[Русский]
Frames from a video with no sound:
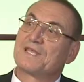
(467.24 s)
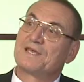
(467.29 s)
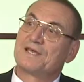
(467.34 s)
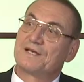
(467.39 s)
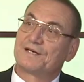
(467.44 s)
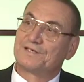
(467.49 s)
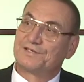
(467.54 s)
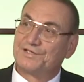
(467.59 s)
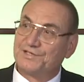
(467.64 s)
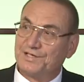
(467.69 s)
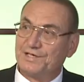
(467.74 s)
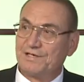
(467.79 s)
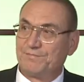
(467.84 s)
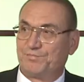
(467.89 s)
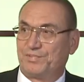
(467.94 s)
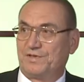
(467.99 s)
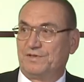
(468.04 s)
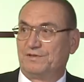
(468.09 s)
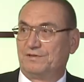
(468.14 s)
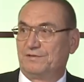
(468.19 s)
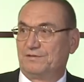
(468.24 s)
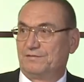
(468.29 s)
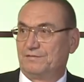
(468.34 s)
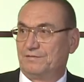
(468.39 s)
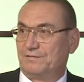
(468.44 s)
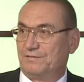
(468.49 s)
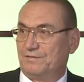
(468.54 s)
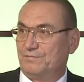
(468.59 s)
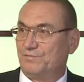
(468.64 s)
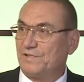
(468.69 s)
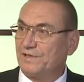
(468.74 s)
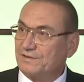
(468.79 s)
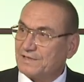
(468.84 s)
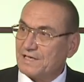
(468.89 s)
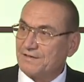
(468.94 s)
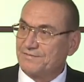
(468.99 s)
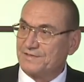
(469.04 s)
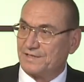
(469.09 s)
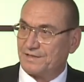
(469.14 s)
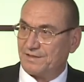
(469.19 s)
где был
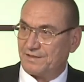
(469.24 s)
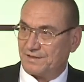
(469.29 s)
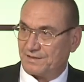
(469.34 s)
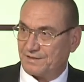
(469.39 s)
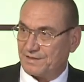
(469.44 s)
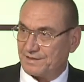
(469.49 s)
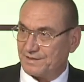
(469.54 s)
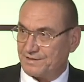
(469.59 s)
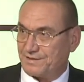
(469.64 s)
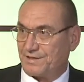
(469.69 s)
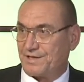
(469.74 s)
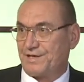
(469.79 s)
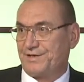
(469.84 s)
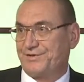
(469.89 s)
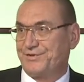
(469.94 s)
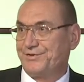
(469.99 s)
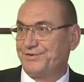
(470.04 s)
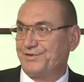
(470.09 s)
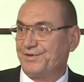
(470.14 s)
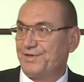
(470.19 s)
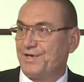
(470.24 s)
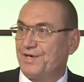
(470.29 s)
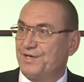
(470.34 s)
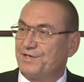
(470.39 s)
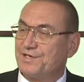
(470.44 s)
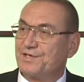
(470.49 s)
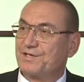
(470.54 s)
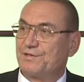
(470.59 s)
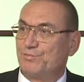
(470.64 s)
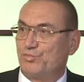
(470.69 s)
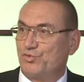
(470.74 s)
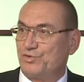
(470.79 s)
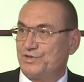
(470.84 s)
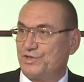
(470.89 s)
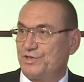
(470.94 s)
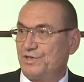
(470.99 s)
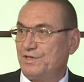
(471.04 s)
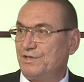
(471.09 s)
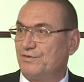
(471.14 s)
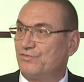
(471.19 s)
молдавский крестьянин и
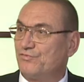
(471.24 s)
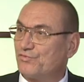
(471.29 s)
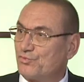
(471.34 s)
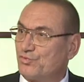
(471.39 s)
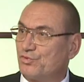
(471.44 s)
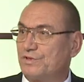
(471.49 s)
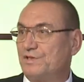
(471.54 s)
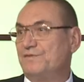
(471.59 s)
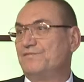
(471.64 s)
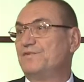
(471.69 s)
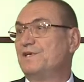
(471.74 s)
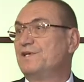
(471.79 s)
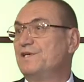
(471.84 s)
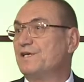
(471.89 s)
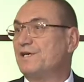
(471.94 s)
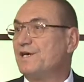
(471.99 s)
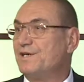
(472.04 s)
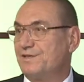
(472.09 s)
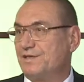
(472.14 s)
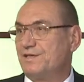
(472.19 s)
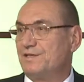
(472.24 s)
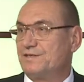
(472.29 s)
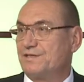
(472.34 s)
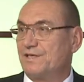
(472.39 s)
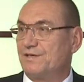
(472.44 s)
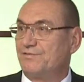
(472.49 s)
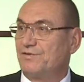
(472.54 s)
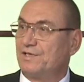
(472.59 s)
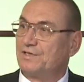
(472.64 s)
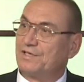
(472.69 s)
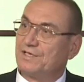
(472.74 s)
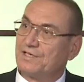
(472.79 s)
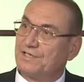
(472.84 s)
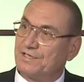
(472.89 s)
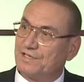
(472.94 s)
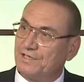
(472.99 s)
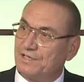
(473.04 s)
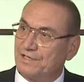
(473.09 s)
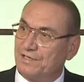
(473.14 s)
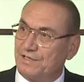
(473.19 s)
рабочий в годы Великой Отечественной войны
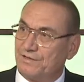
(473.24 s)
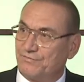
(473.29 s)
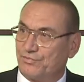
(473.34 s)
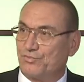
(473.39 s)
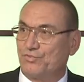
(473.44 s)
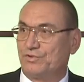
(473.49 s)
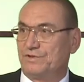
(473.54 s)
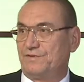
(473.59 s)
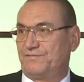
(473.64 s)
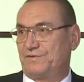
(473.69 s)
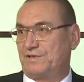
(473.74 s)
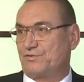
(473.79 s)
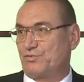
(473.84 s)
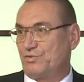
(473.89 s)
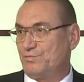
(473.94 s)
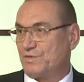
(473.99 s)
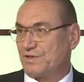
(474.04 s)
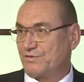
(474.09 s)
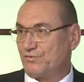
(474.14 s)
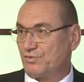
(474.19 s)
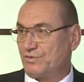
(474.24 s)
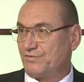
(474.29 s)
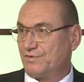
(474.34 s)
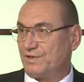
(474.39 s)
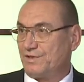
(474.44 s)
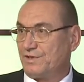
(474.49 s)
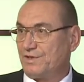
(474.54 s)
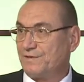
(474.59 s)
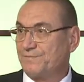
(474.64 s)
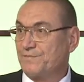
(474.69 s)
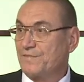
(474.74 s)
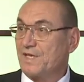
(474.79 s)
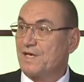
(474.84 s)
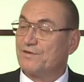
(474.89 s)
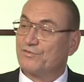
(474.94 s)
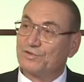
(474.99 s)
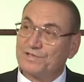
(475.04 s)
или в годы Второй мировой войны. Вот